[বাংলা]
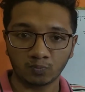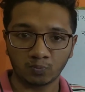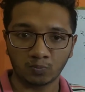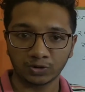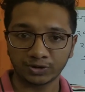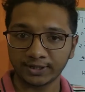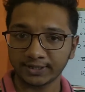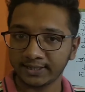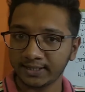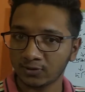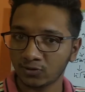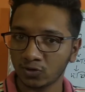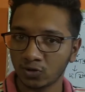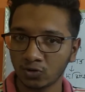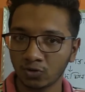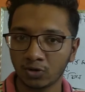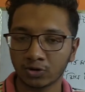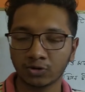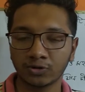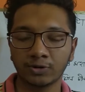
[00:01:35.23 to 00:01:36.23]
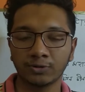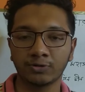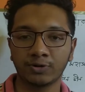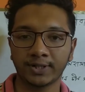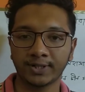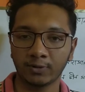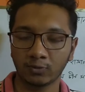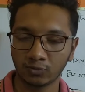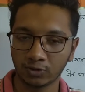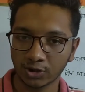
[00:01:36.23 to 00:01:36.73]
প্রত্যেকটা জোট গঠনের তো
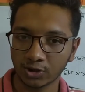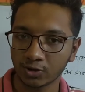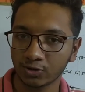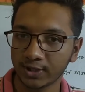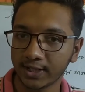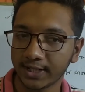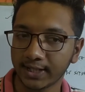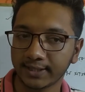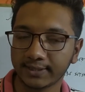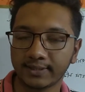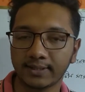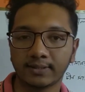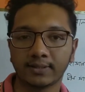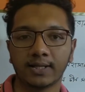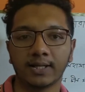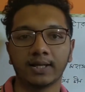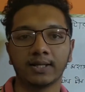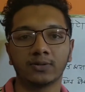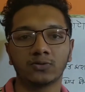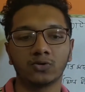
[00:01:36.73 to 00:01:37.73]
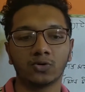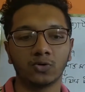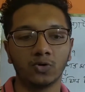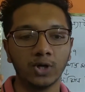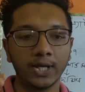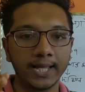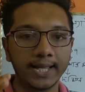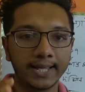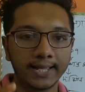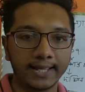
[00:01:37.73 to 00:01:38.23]
একটা উদ্দেশ্য থাকে তো
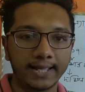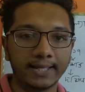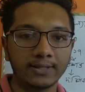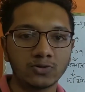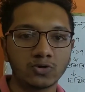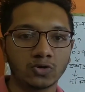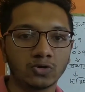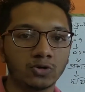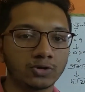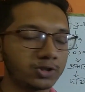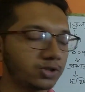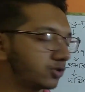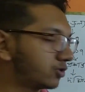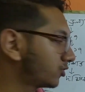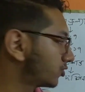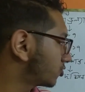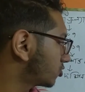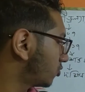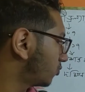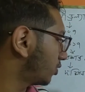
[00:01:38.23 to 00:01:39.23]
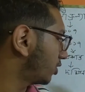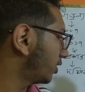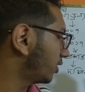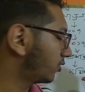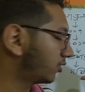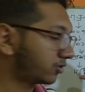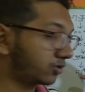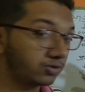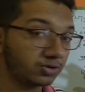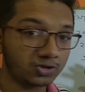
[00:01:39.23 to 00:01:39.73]
এই জোট গঠনের সময়
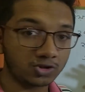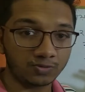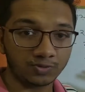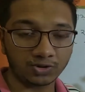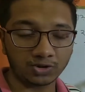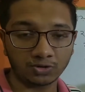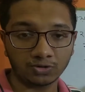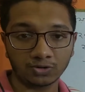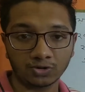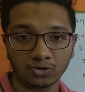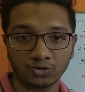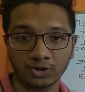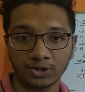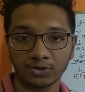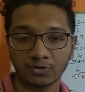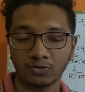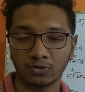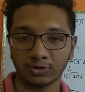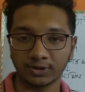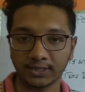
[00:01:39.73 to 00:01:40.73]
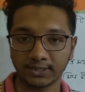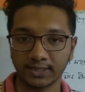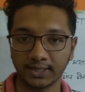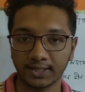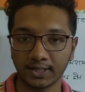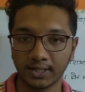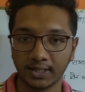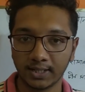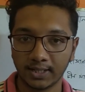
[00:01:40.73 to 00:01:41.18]
গঠনের সময় সদস্য দেশগুলো তাদের